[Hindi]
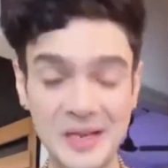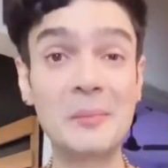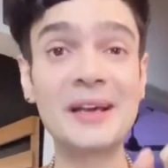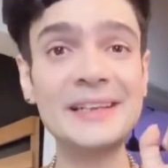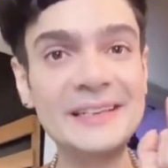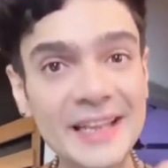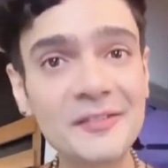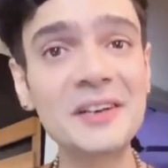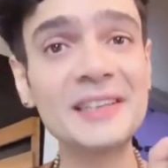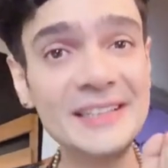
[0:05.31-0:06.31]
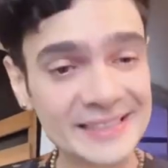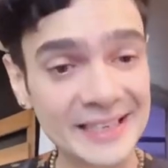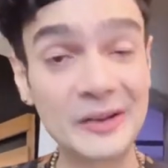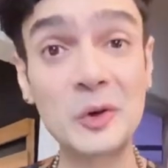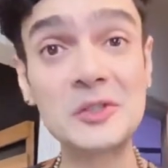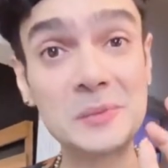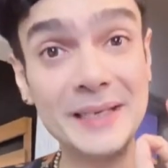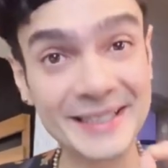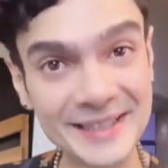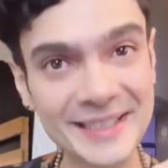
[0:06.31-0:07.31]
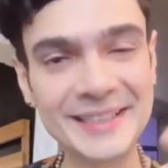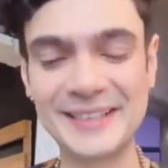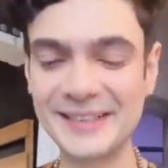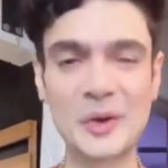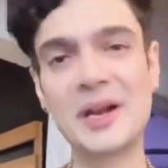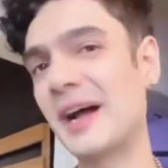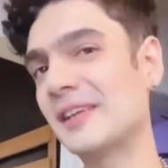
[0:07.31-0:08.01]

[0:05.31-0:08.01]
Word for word: हमारी डे वन की सेल लॉन्च पे कितनी थी और